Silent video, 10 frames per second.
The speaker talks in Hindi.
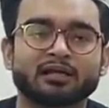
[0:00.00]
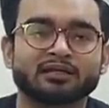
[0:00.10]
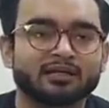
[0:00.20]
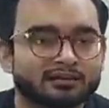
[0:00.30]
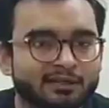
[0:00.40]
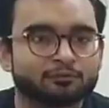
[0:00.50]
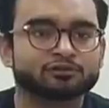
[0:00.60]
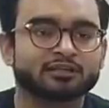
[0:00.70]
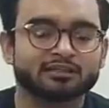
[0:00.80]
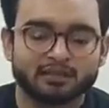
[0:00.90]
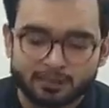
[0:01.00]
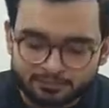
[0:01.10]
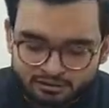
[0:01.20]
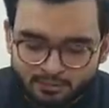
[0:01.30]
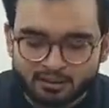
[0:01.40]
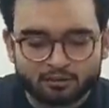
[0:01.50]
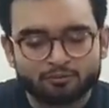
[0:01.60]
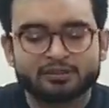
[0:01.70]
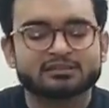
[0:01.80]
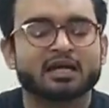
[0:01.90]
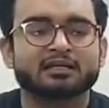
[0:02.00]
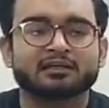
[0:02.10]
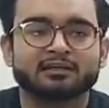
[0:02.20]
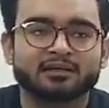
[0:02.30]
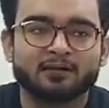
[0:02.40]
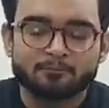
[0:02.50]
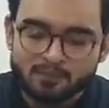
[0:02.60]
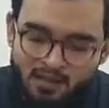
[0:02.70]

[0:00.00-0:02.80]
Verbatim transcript: आर्टिकल आता है उसके अंदर आप इस्तेमाल करोगे इस आर्टिकल का